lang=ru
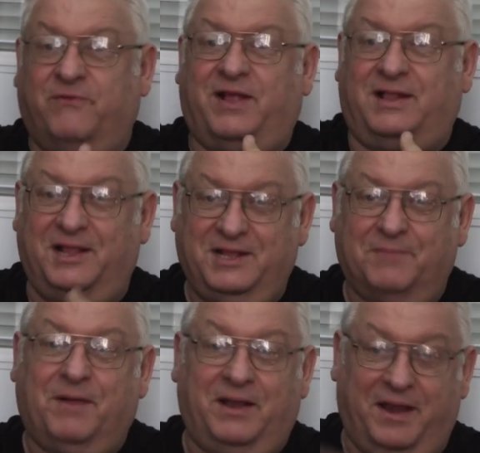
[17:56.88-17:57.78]
вряд
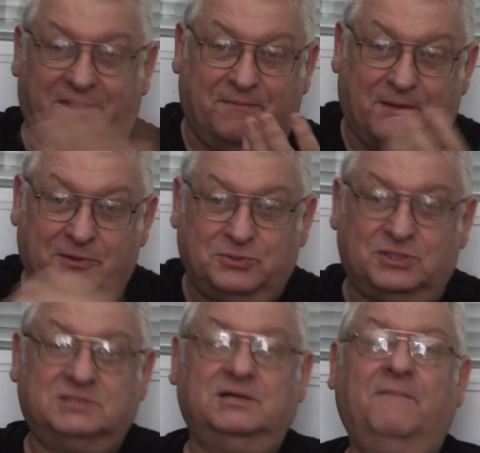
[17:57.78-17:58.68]
ли балерина
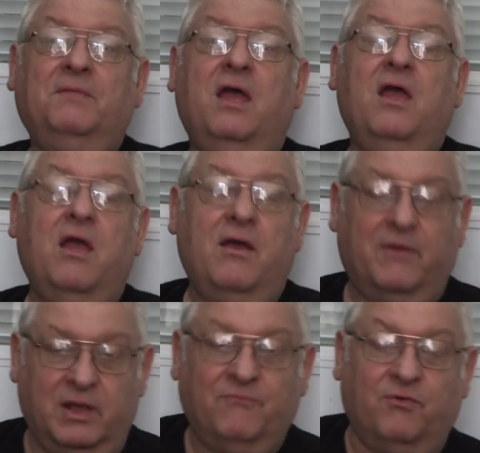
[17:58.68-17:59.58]
получится. Ну,
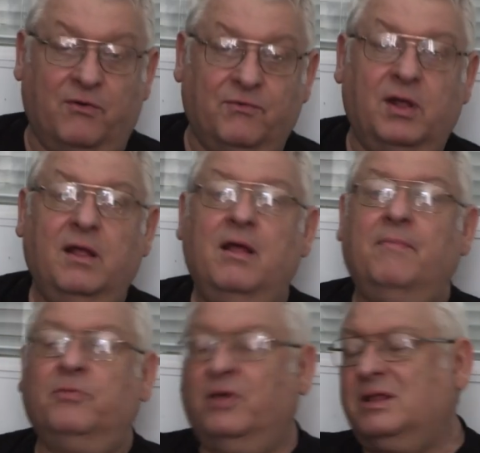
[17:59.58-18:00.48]
балет это
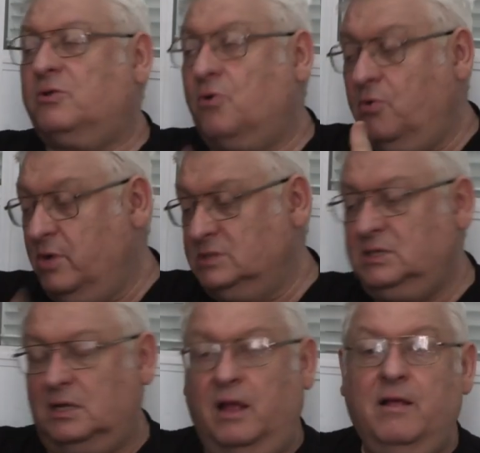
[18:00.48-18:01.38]
генетика. Но это другое
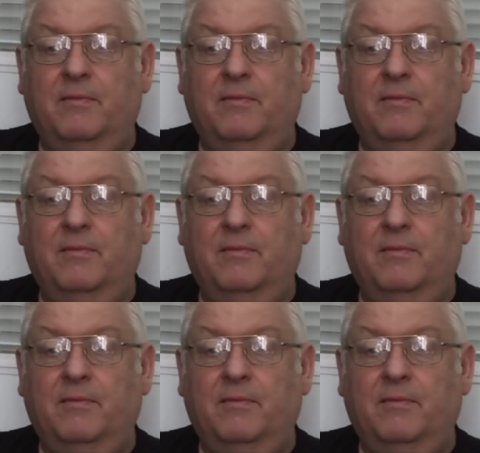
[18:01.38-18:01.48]
дело.